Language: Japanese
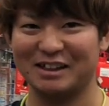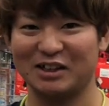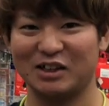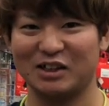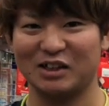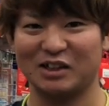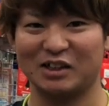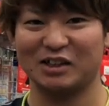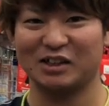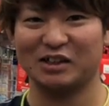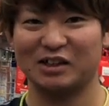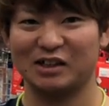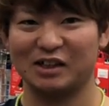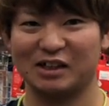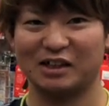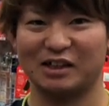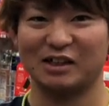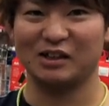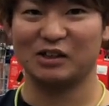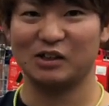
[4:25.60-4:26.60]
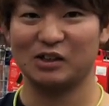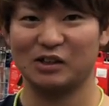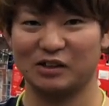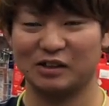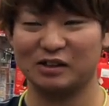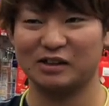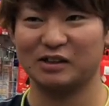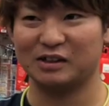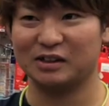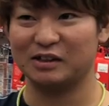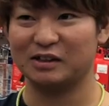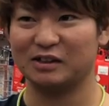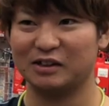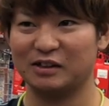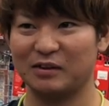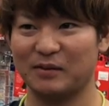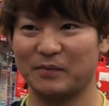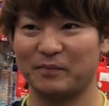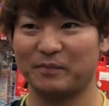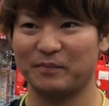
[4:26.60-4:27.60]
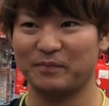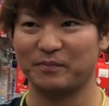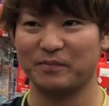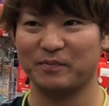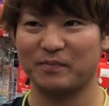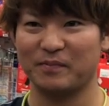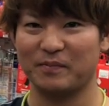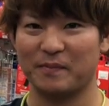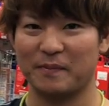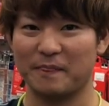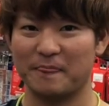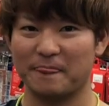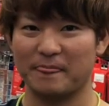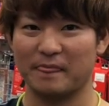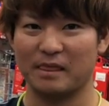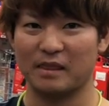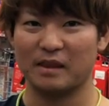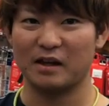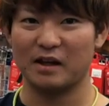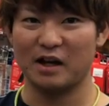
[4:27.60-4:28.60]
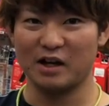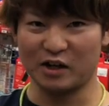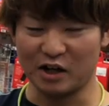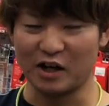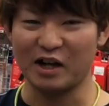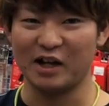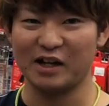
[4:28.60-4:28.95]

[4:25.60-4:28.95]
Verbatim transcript: 鍵が閉まってる入れない入れない